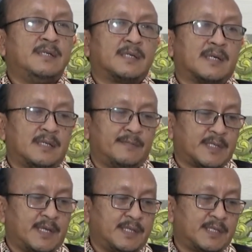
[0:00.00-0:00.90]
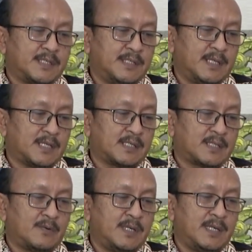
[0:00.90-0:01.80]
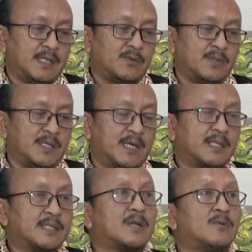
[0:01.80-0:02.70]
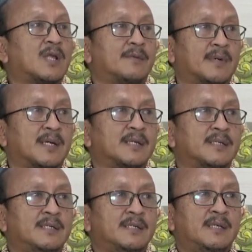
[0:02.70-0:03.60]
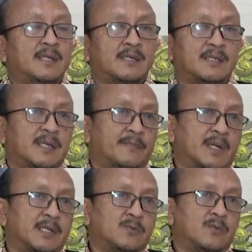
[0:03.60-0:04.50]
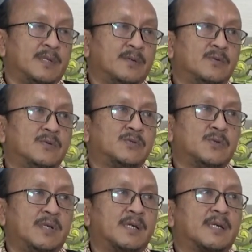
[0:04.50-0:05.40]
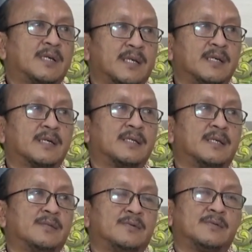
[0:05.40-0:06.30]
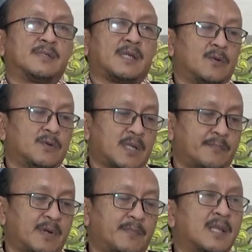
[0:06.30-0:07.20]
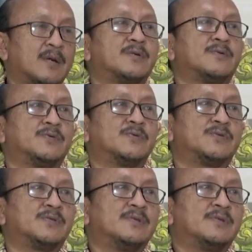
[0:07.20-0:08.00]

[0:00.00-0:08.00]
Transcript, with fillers: Karena mata interest ini kita ketahui itu tidak terlalu lama. Dia paling dua minggu sudah kering kan gitu. Kalau tanpa perlakuan khusus.